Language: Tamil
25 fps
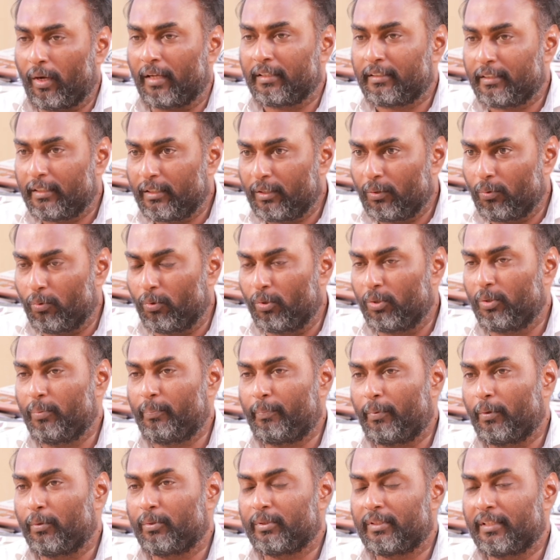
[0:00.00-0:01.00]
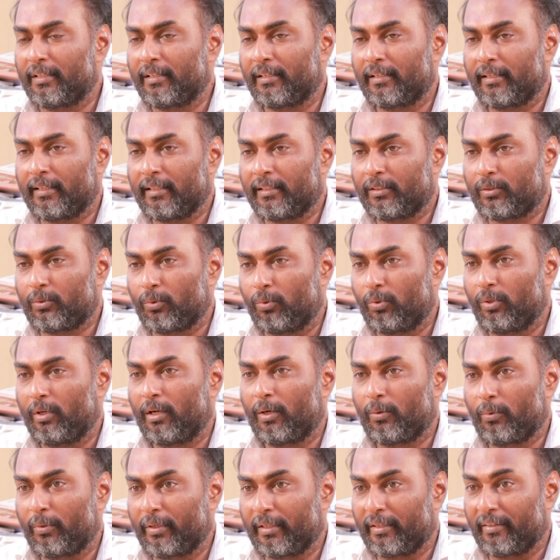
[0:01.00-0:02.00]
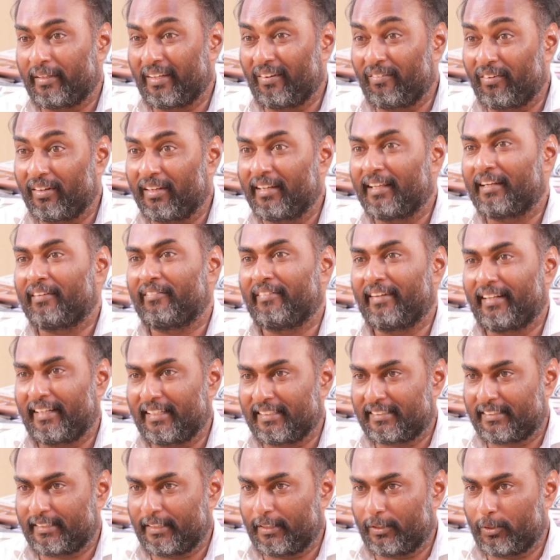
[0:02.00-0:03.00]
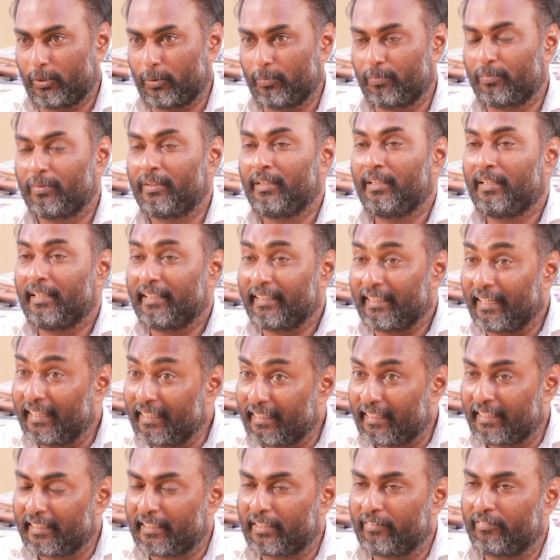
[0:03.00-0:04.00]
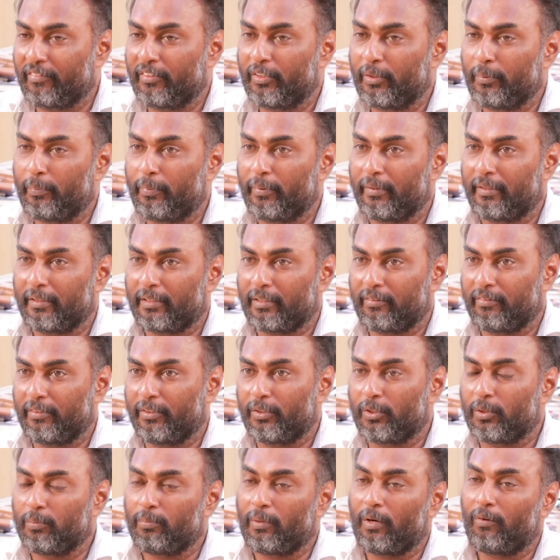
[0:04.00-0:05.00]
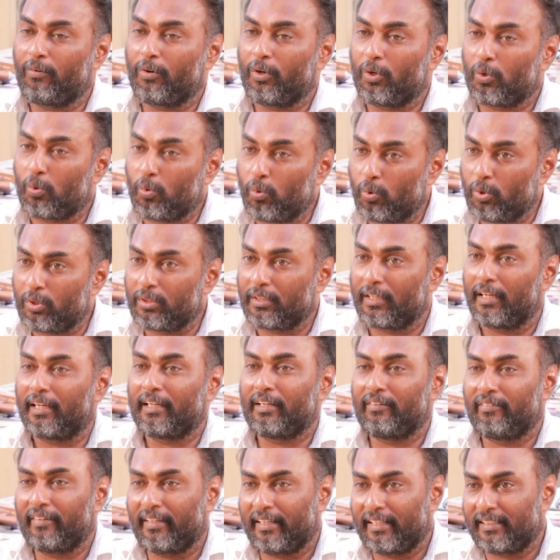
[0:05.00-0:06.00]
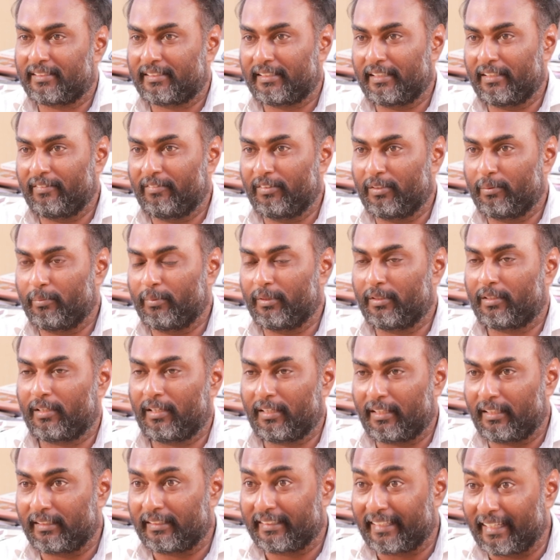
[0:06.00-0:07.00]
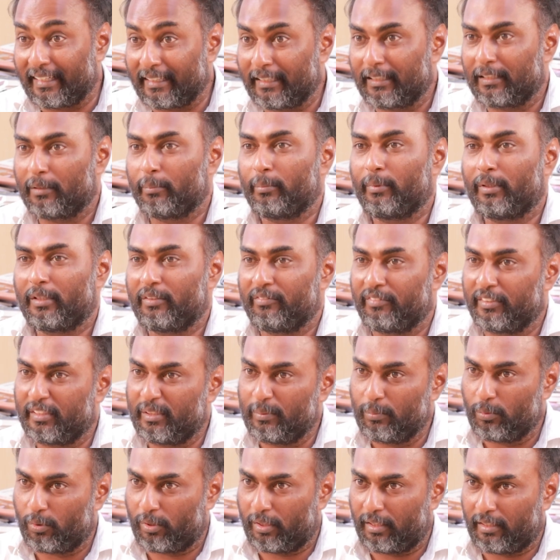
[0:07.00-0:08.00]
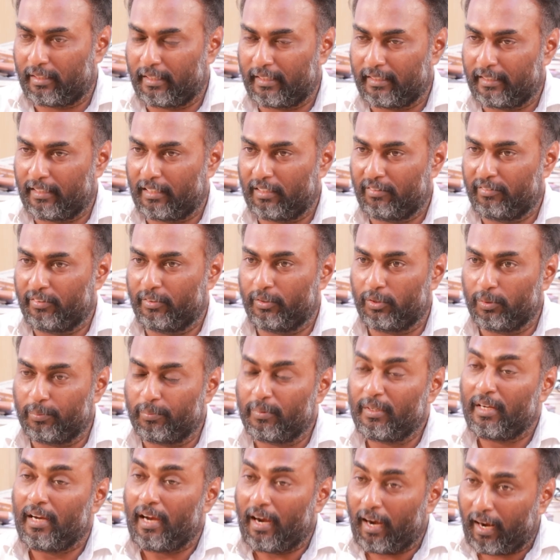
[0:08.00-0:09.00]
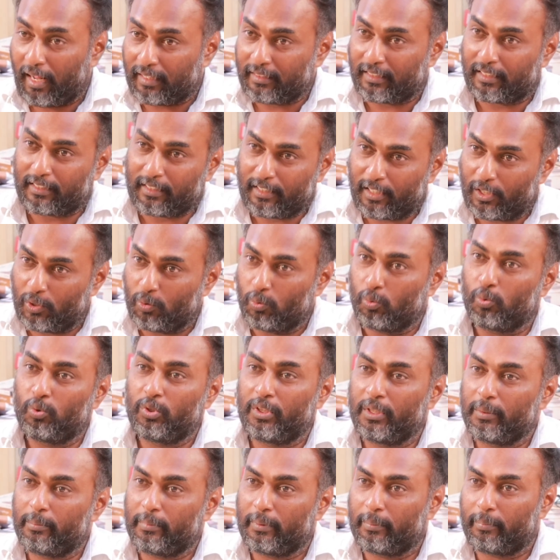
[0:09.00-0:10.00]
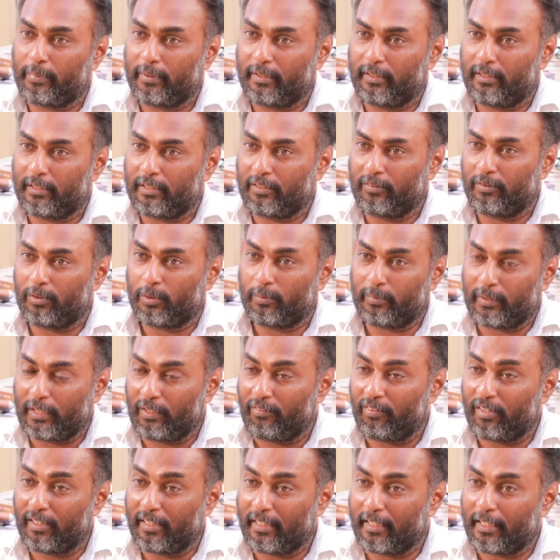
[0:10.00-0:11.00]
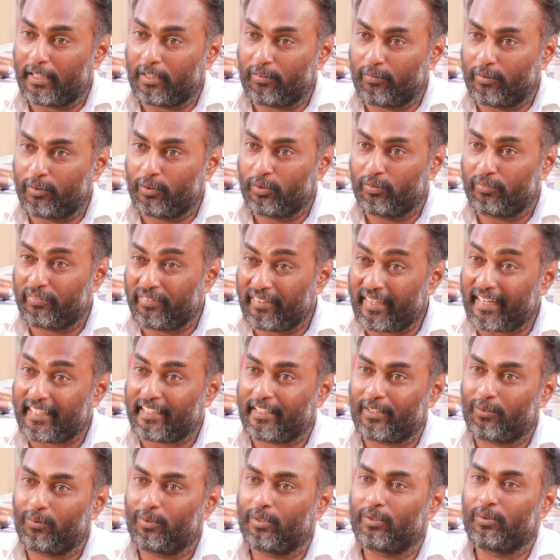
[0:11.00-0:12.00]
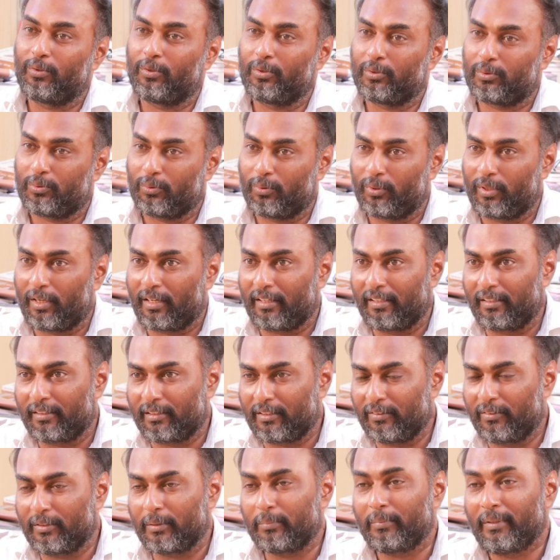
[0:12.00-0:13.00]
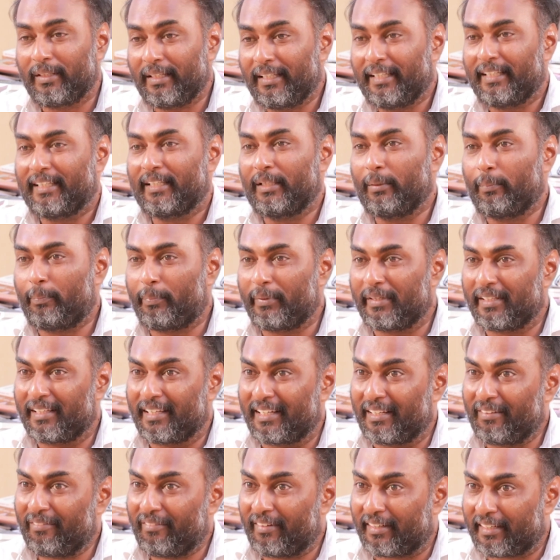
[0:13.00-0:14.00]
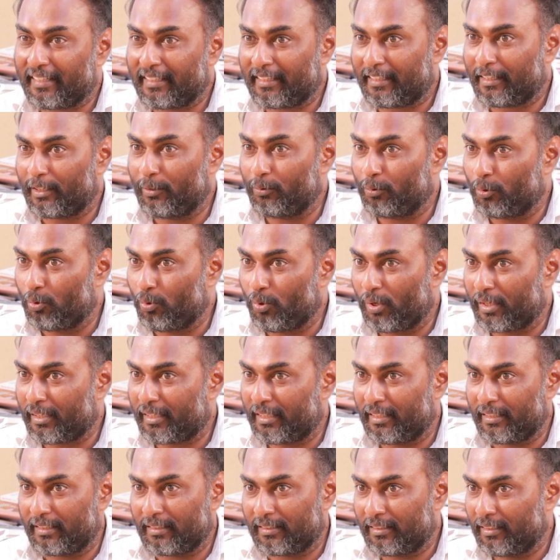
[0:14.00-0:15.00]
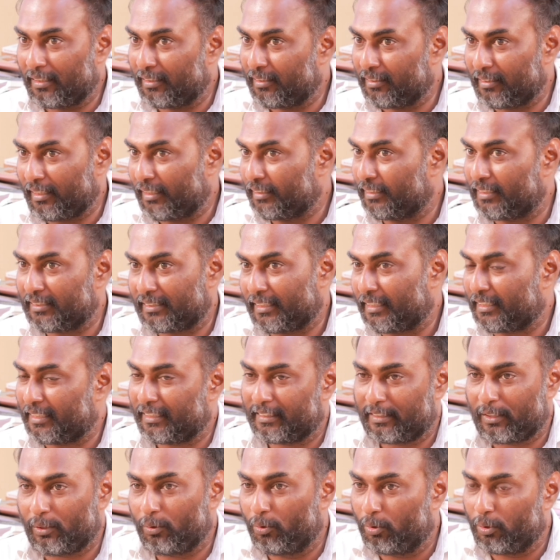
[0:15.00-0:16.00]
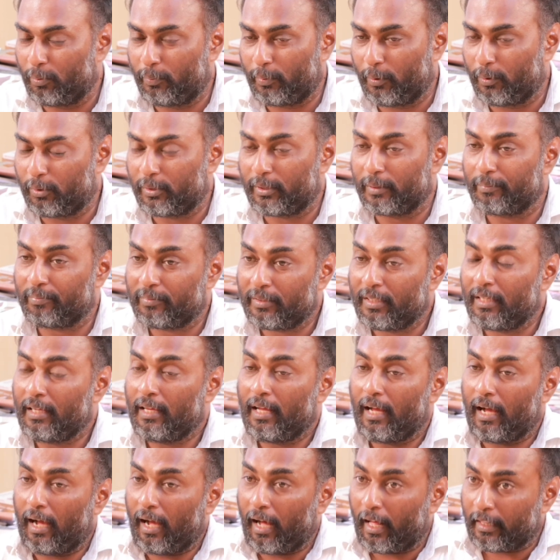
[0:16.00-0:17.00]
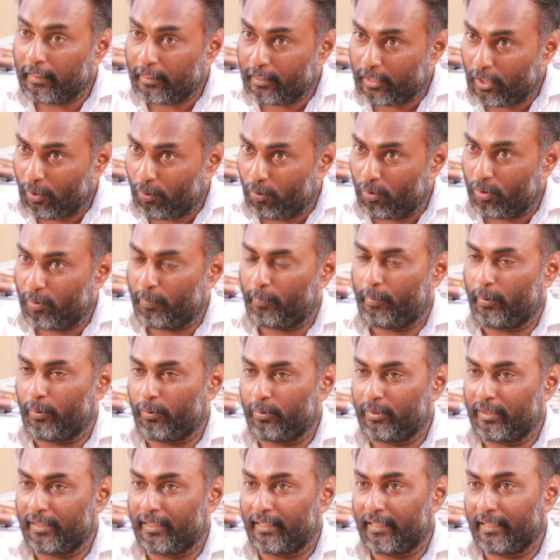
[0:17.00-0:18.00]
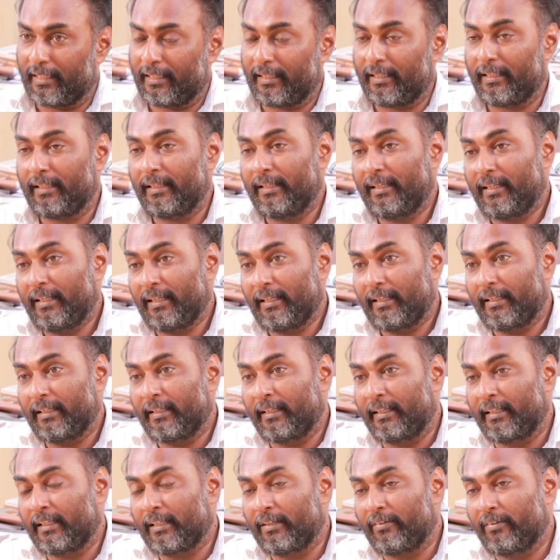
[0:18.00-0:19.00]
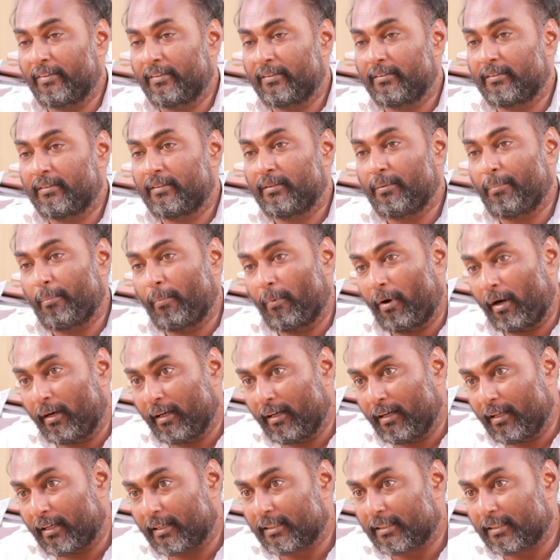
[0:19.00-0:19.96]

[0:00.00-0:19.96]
அதில் ஒரு பகுதி என்னன்னா தொழிலாளருடைய எவ்வளோ நேரம் வேலை செய்யணும் என்றைக்கு விடுப்பெடுக்க வேண்டும் அவர்கள் கூடுதலாக வேலை செய்ய வேண்டும் என்றால் அதுக்கு என்னென்னமான விதிமுறைகள் கையாள வேண்டும் அதற்கான ஊதியம் எப்படி இருக்க வேண்டும் எவ்வளோ நேரம் வந்து ஃபேக்டரி உள்ள ஒரு தொழிலாளர் இருக்க வேண்டும் இப்படியான வரையறைகளை உருவாக்கியது தான் அந்த சட்டத்தில் ஒரு பகுதி அந்த ஒரு பகுதியில் நீங்கள் வந்து மாநில